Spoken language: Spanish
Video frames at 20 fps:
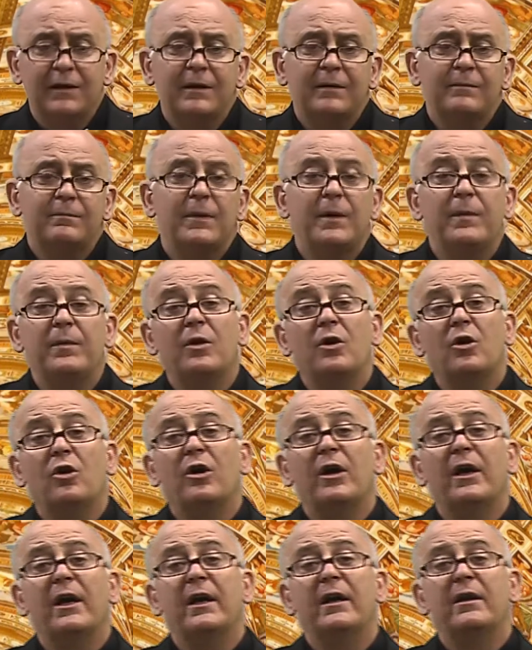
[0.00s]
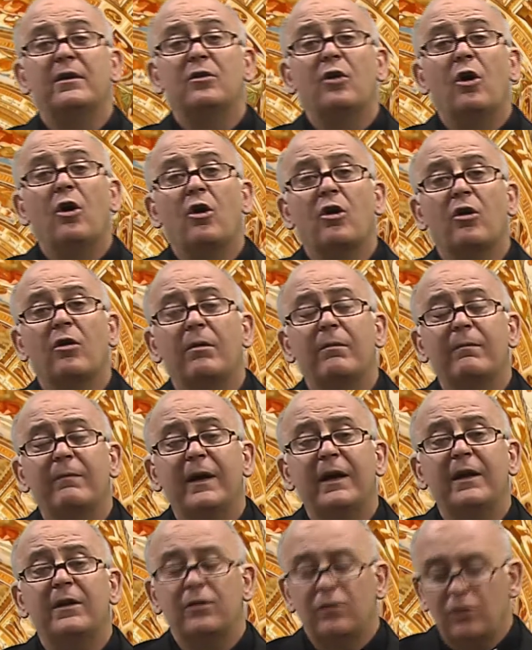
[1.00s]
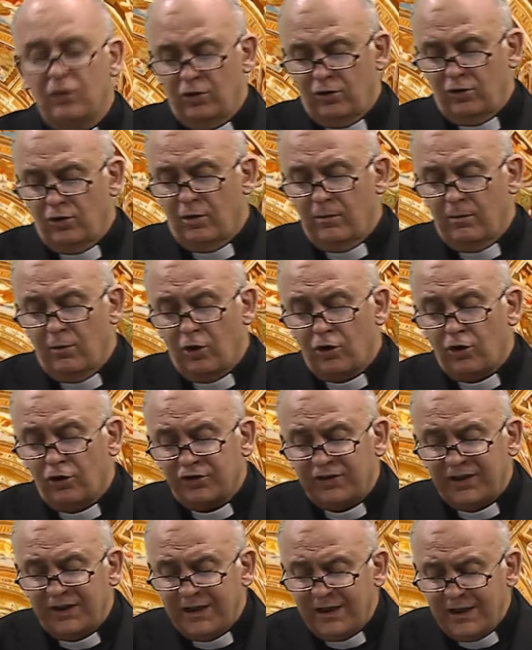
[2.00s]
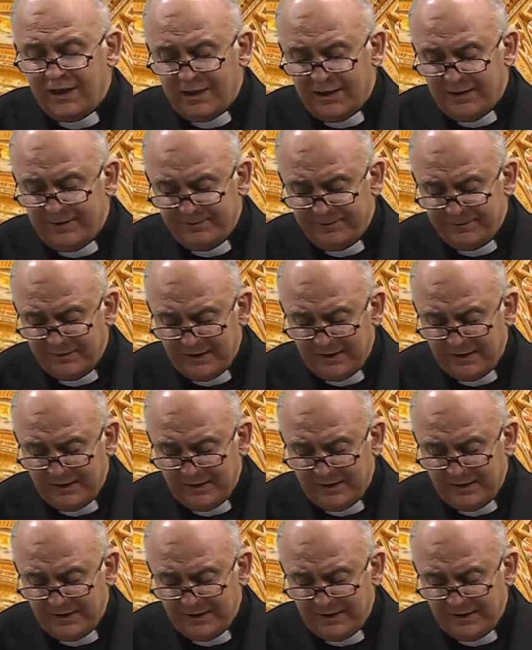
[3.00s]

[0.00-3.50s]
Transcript: Vivió en dos conventos como cocinera.